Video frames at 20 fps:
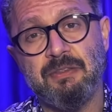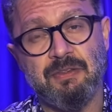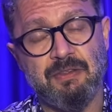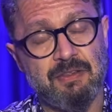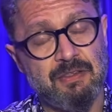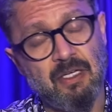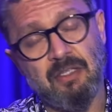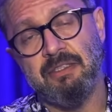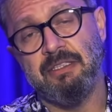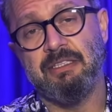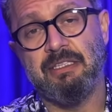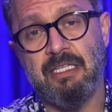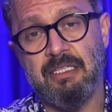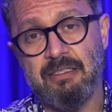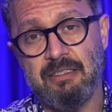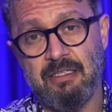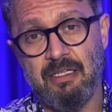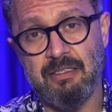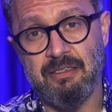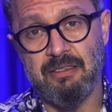salın
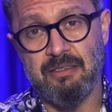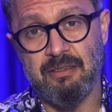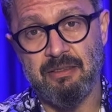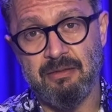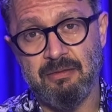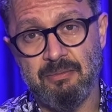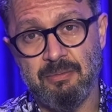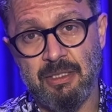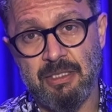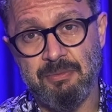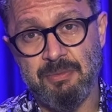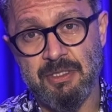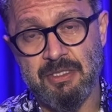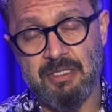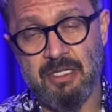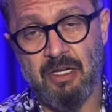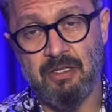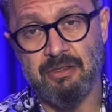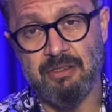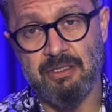kedileri bilim
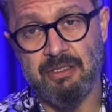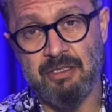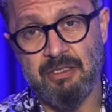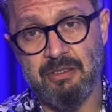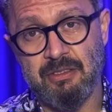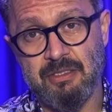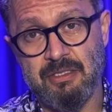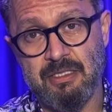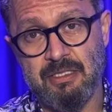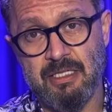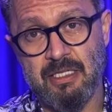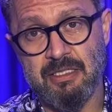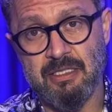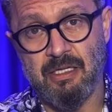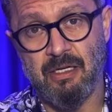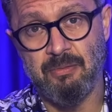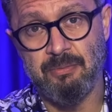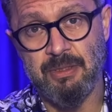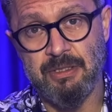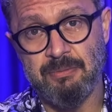insanları size
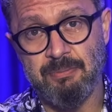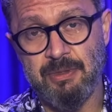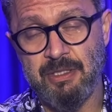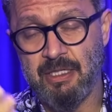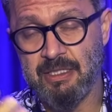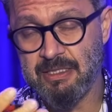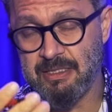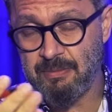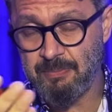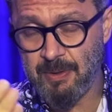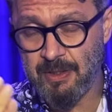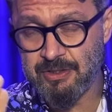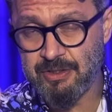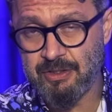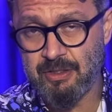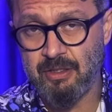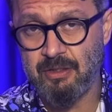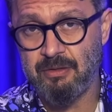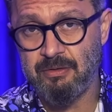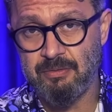zahmet biraz da
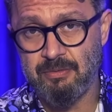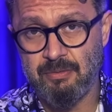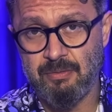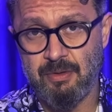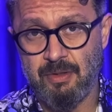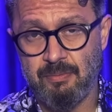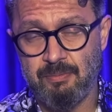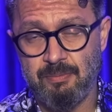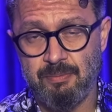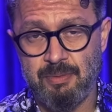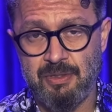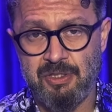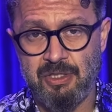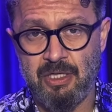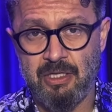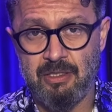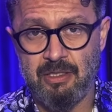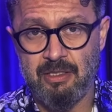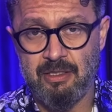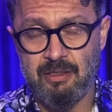başka bir
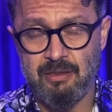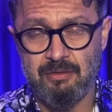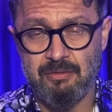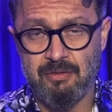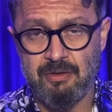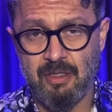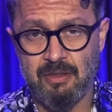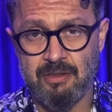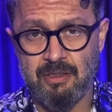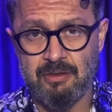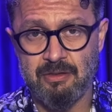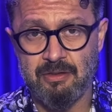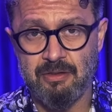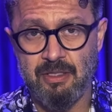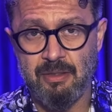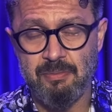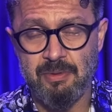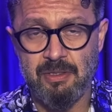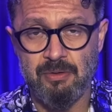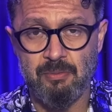şeylere dadanın
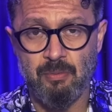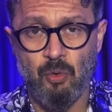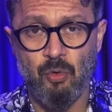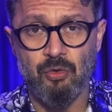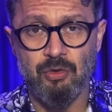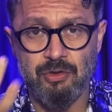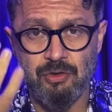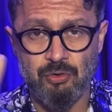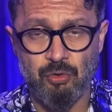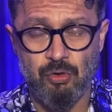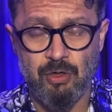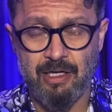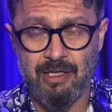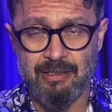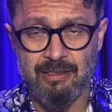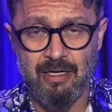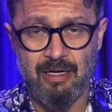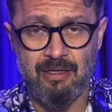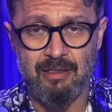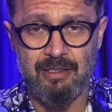ne bileyim
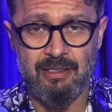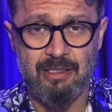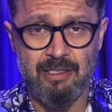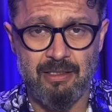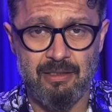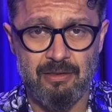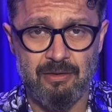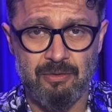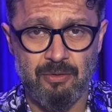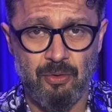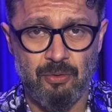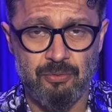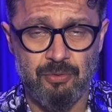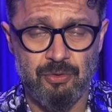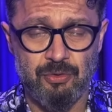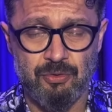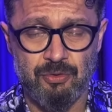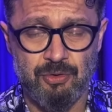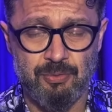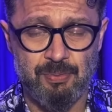ornitorenklerle ilgili
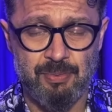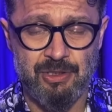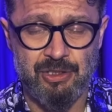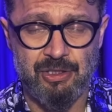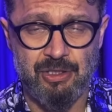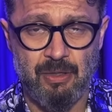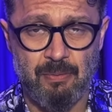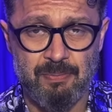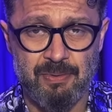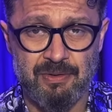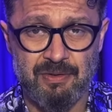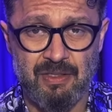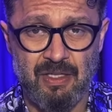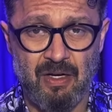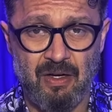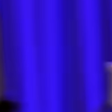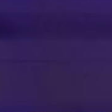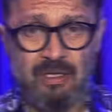bir şey yapın ya.